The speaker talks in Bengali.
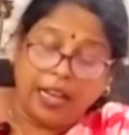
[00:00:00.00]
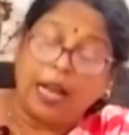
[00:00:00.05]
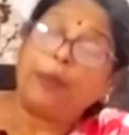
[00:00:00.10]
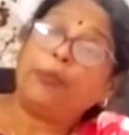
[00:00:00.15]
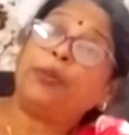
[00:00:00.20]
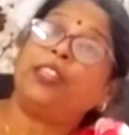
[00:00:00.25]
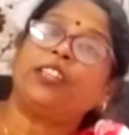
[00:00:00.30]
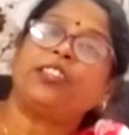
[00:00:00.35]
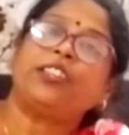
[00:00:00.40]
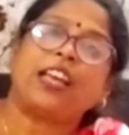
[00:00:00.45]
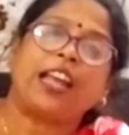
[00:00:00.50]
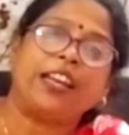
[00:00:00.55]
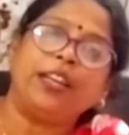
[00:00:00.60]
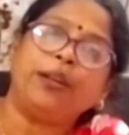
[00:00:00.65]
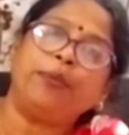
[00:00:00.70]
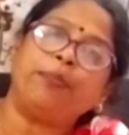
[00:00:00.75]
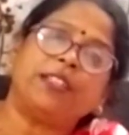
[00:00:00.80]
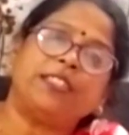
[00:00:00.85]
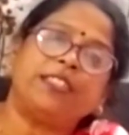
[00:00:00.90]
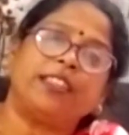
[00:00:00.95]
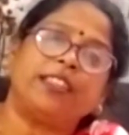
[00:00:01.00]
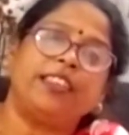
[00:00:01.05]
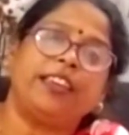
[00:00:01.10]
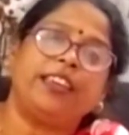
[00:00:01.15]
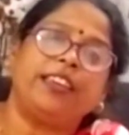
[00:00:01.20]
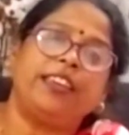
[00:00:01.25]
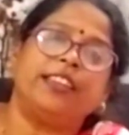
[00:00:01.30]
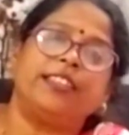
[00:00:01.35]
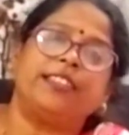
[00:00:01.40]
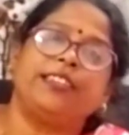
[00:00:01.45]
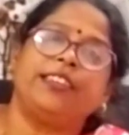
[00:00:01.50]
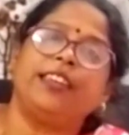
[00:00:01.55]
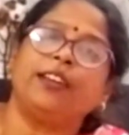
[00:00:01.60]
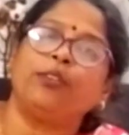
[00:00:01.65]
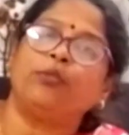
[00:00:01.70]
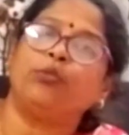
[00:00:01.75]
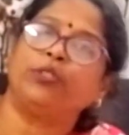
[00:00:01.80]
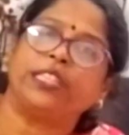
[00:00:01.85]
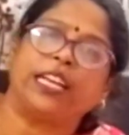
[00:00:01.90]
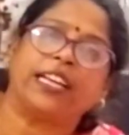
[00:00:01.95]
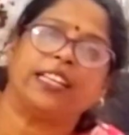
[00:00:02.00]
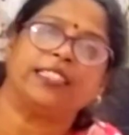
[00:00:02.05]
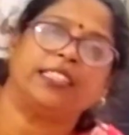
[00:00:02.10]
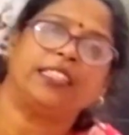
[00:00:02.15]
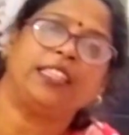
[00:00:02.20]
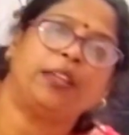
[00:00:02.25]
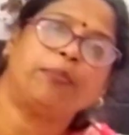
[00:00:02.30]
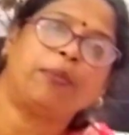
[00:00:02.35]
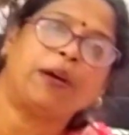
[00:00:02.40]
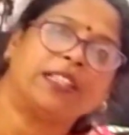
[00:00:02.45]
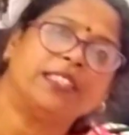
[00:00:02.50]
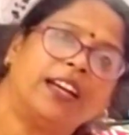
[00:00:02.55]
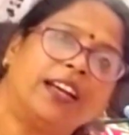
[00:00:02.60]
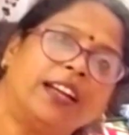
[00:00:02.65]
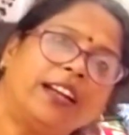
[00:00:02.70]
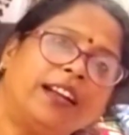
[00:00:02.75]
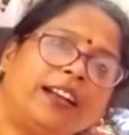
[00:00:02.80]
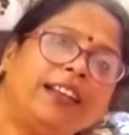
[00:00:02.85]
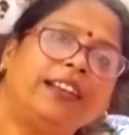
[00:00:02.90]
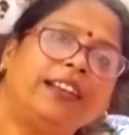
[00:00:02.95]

আমাদের শাড়ির বাজার দেখিয়েছি কুচে কাচাদের বাজার